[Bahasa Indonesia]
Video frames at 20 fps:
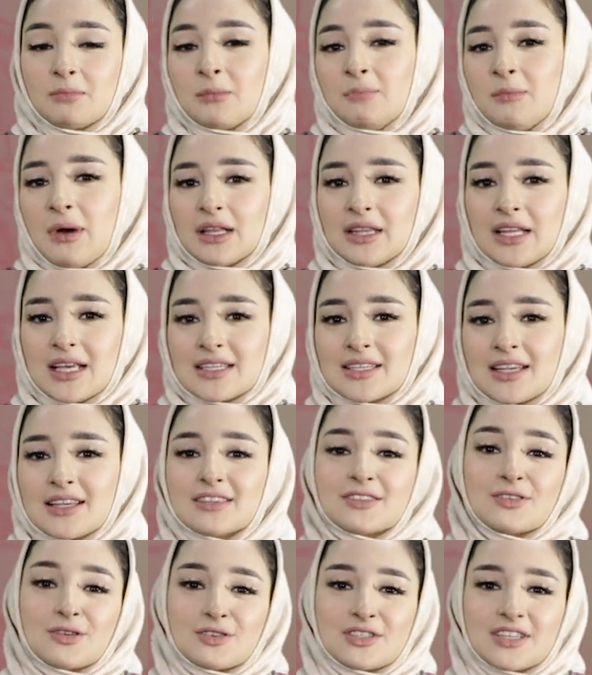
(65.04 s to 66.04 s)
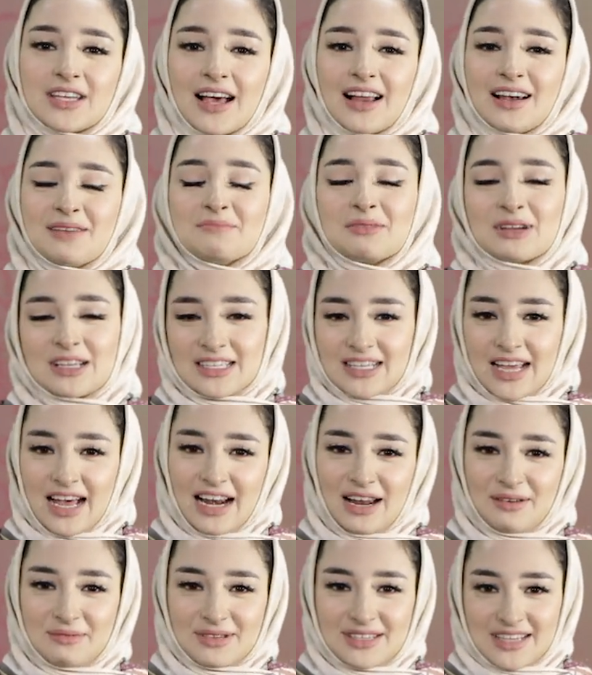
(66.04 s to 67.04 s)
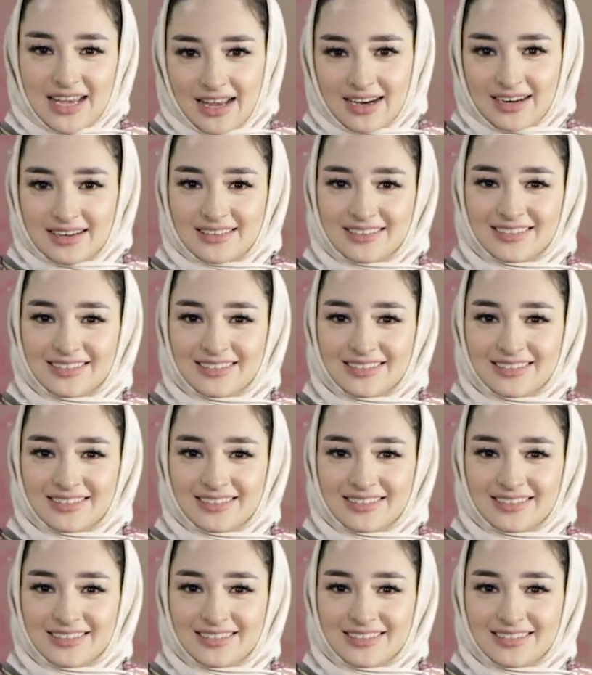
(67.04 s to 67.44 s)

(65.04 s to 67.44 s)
pembatasan sosial berskala besar.